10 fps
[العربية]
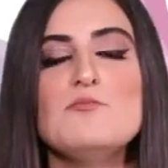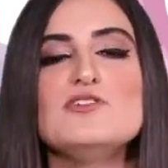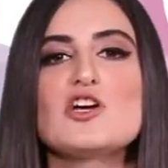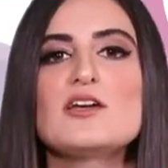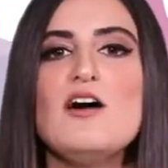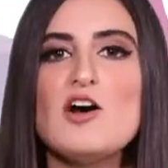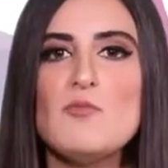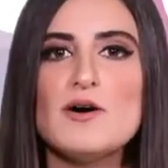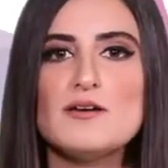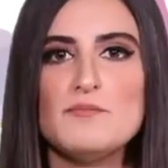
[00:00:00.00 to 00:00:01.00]
بشكل
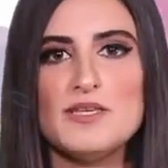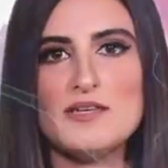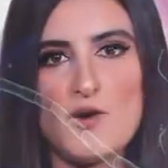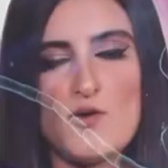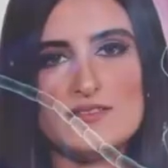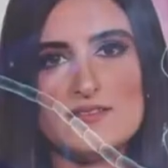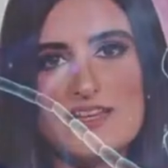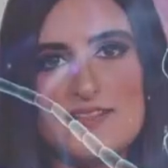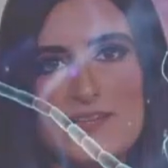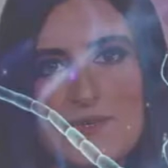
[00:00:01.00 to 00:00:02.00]
اكبر من المواد
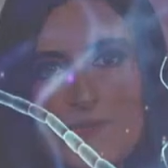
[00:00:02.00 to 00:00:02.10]
الثانيه